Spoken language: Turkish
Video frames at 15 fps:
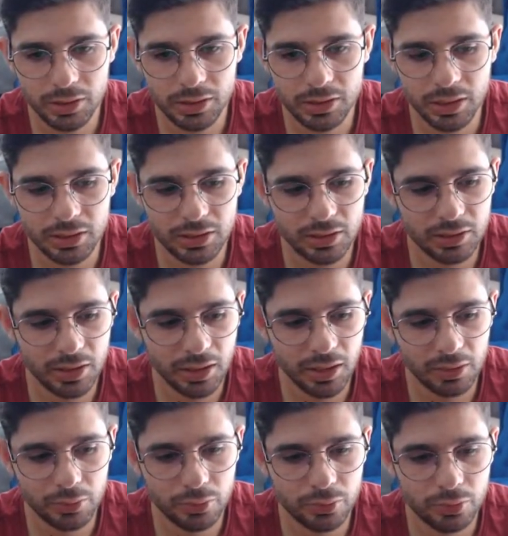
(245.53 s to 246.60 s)
seçtiği şeyler
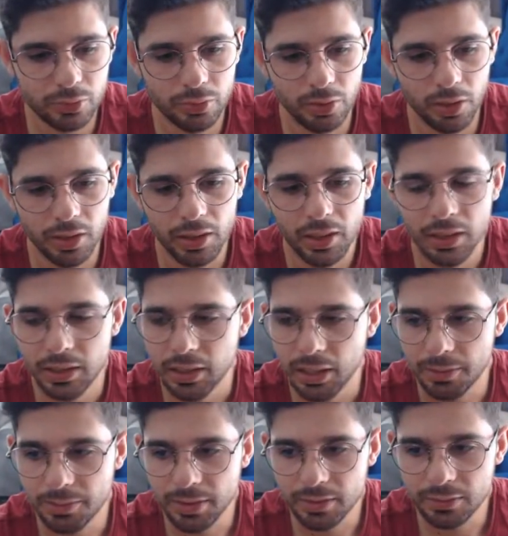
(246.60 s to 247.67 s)
gözüküyor.
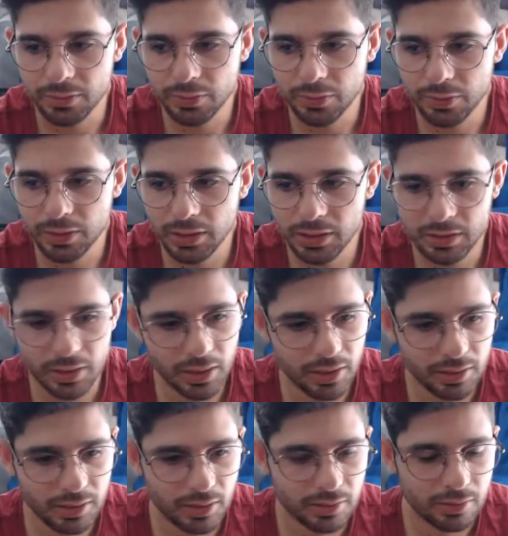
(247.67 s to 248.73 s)
Yani biraz videoyu geri
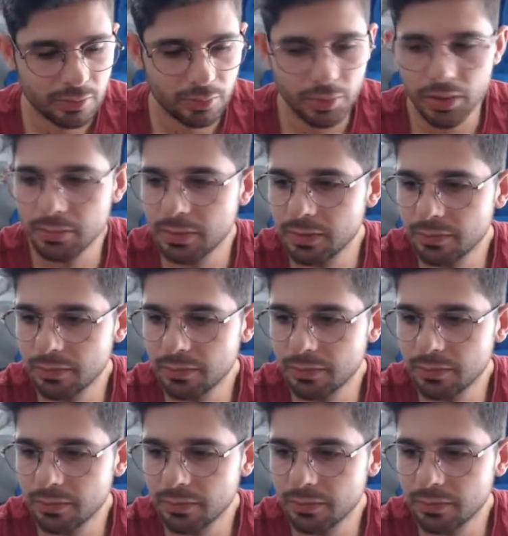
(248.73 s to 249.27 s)
sayarsanız umarım benim